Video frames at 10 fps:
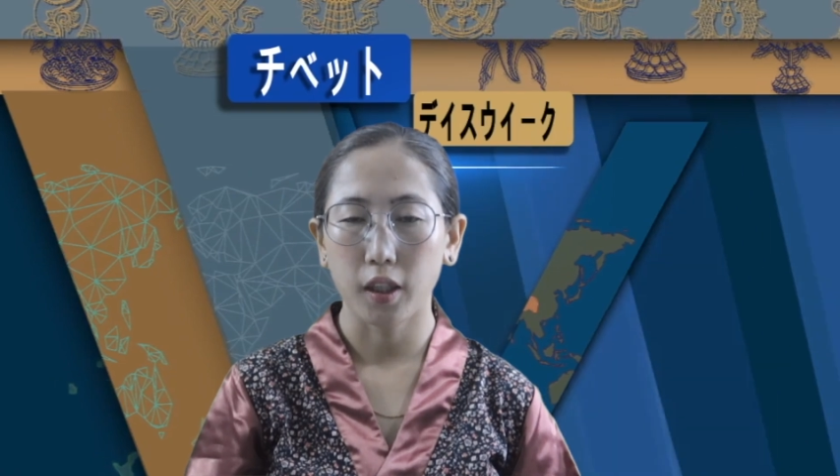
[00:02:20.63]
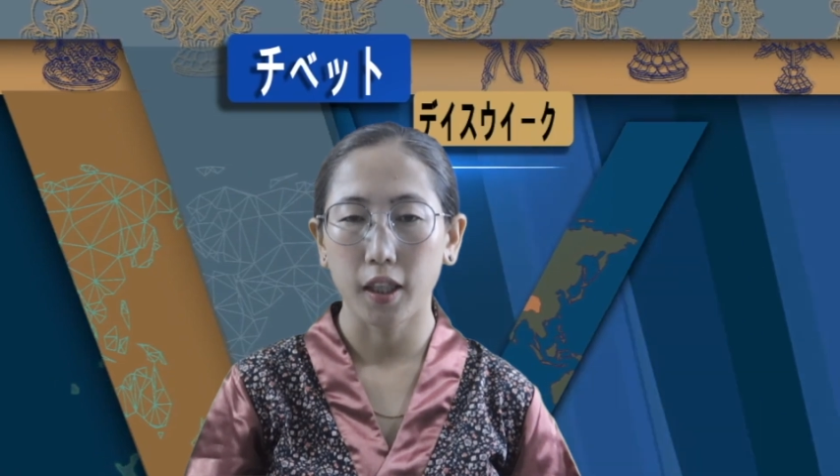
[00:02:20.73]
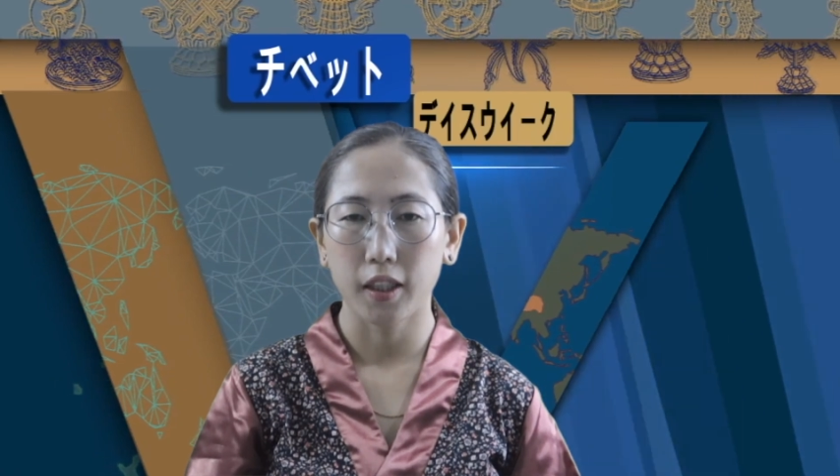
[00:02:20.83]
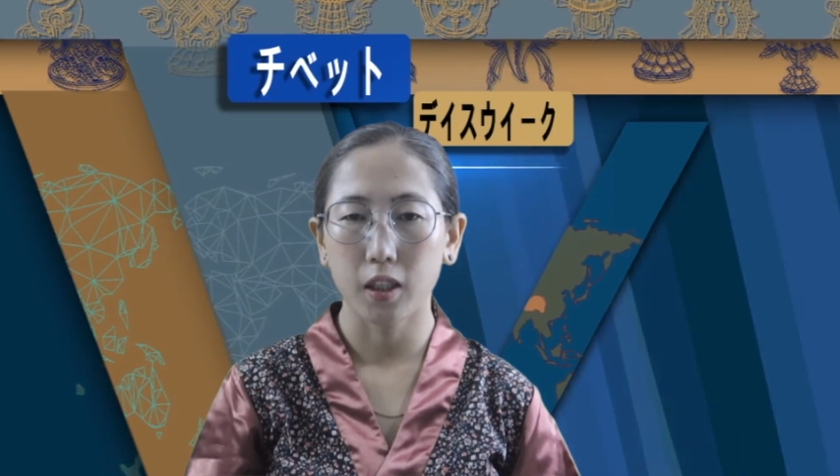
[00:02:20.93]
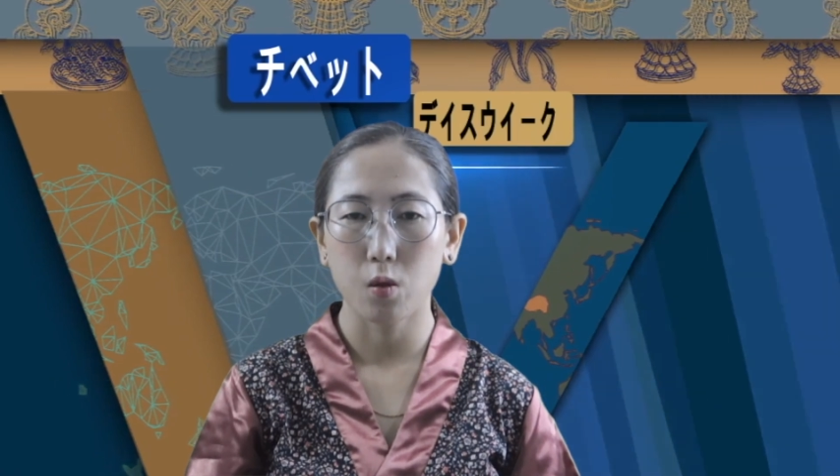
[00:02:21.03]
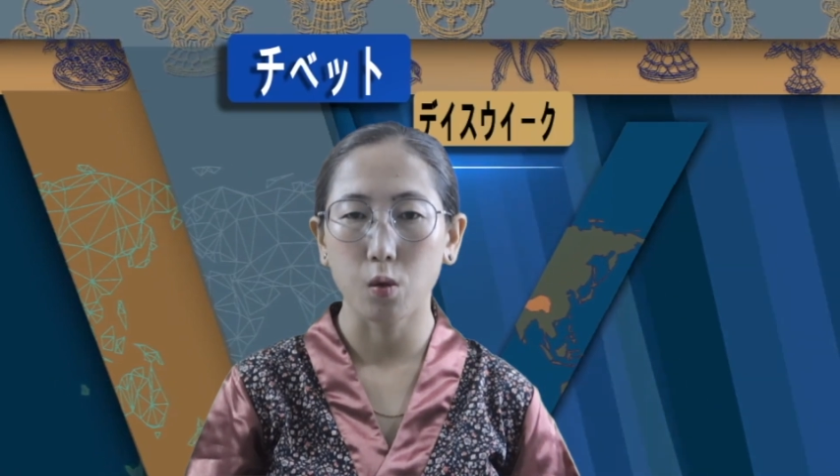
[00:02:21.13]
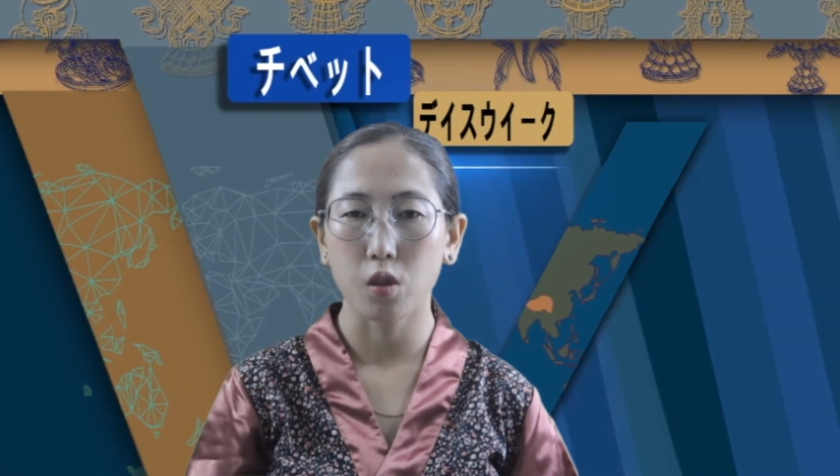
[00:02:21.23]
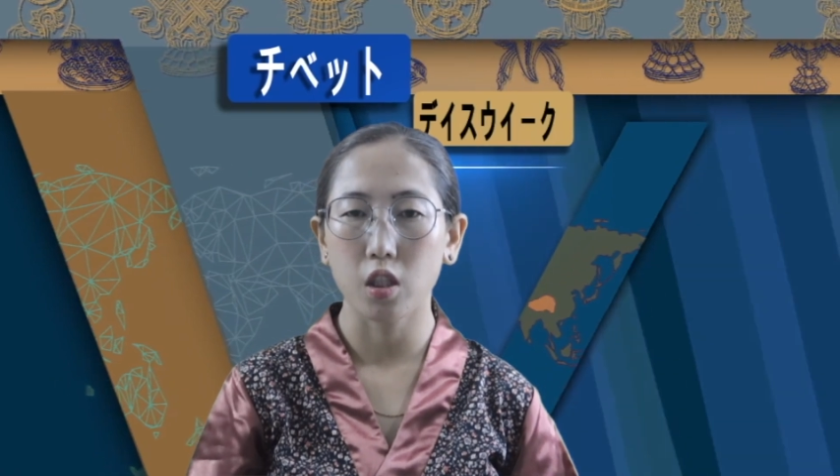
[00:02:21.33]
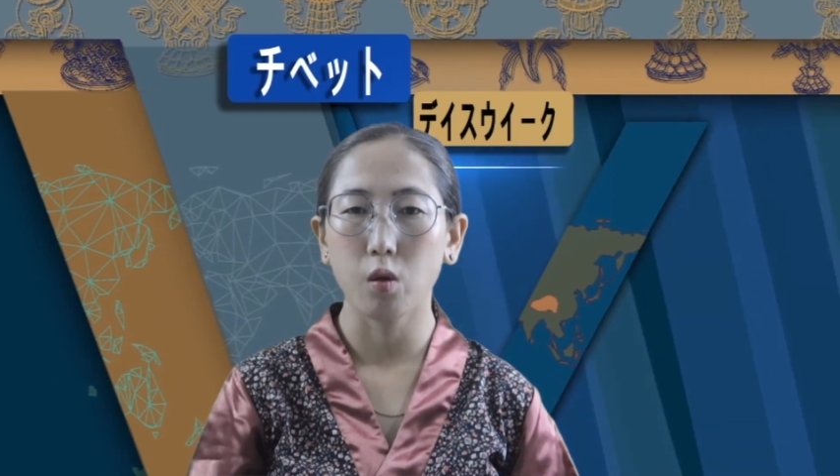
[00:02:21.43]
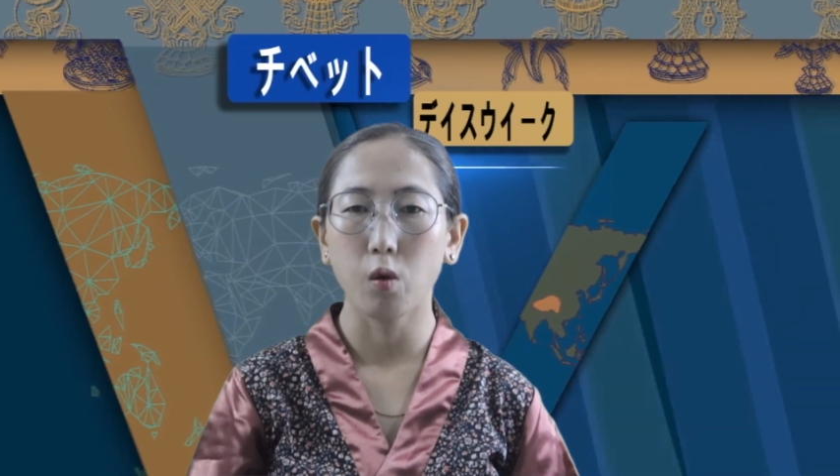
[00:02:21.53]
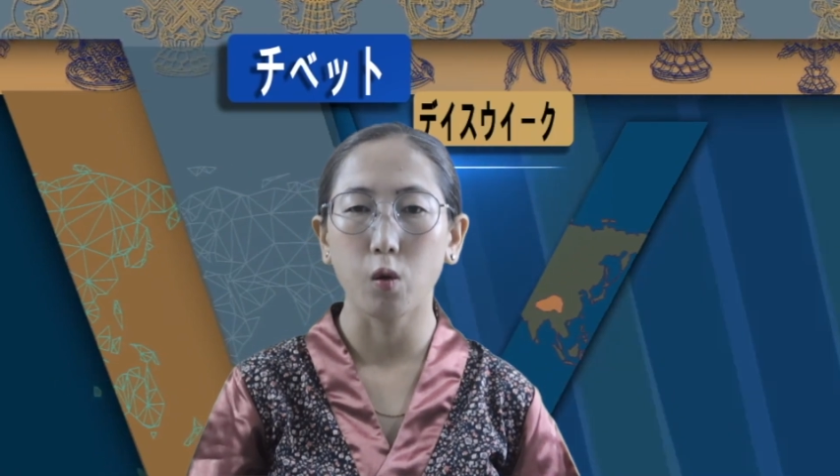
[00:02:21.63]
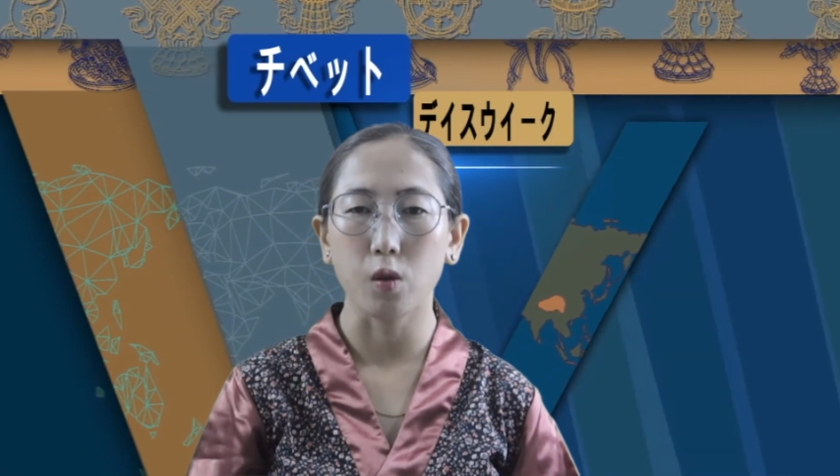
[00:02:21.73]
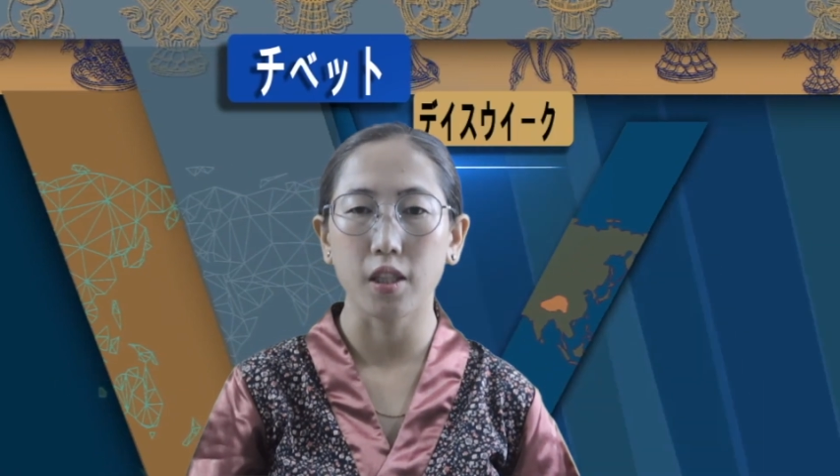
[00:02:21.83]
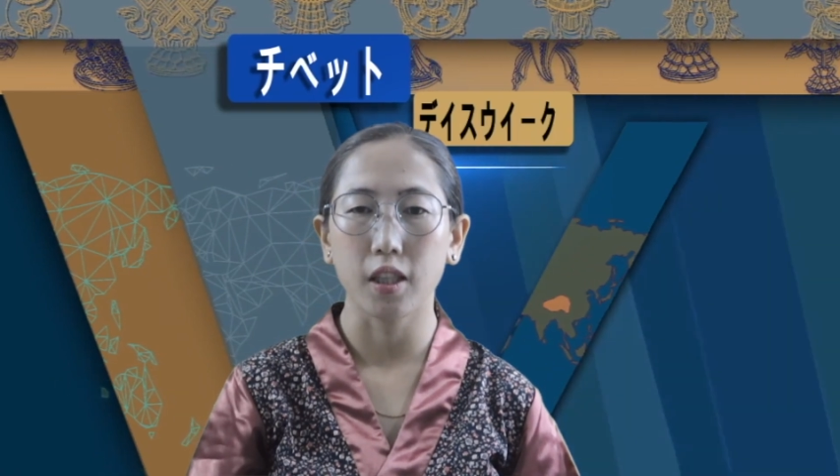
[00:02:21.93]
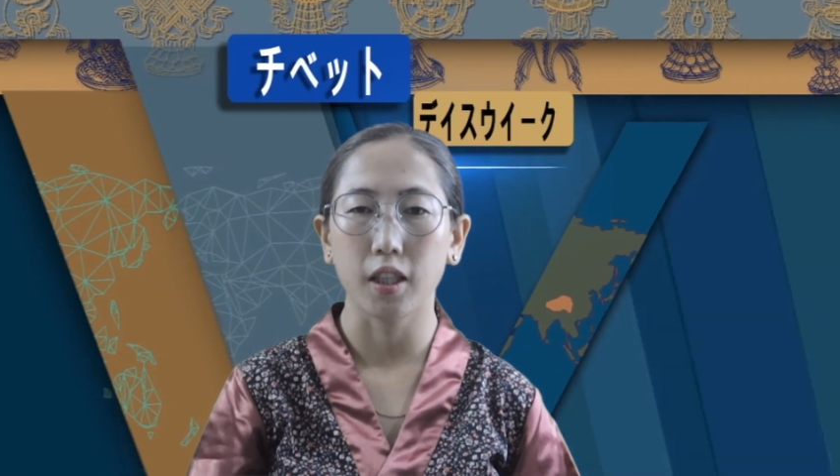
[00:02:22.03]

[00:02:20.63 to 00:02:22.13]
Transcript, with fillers: 解決促進法を制